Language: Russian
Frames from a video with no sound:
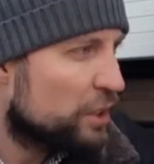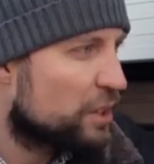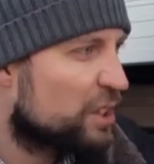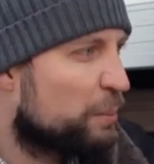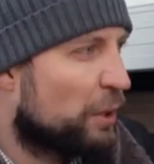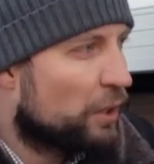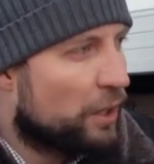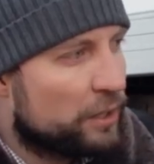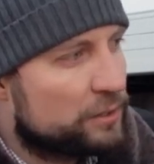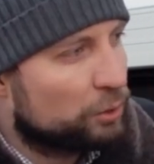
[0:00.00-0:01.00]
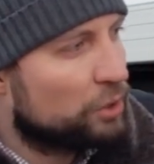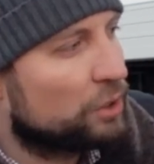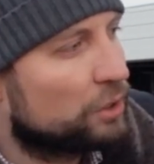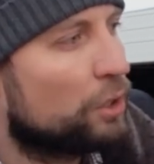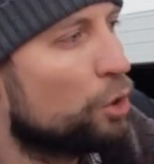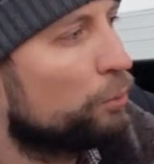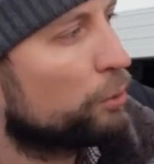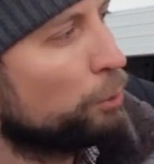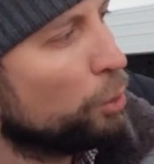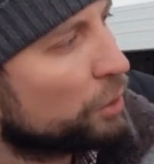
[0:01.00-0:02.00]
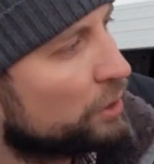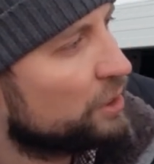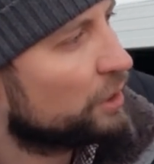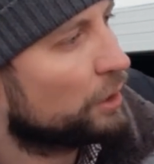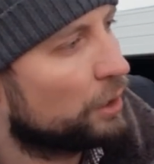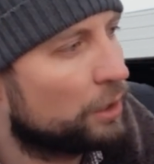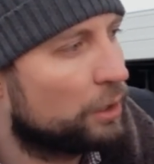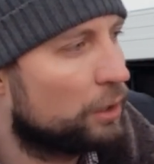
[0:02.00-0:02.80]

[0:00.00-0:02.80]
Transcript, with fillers: части располагается вот этот огромный блок, где э,